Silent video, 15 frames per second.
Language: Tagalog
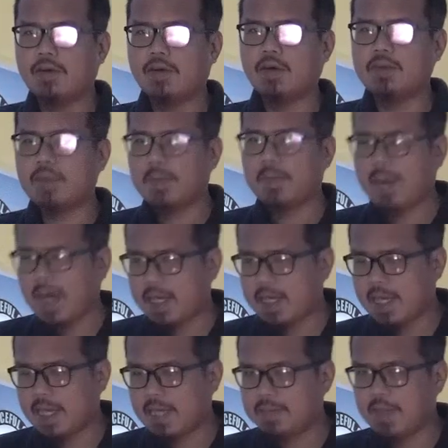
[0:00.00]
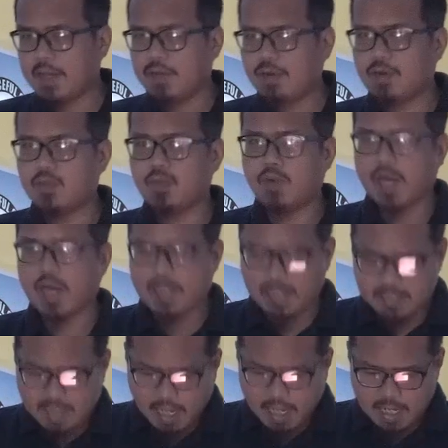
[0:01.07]
o ang babae ay mayroong buwan
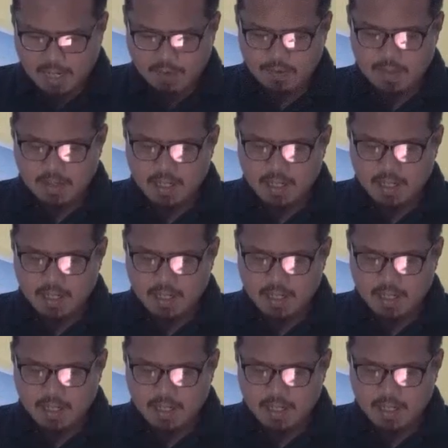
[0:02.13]
ng dalaw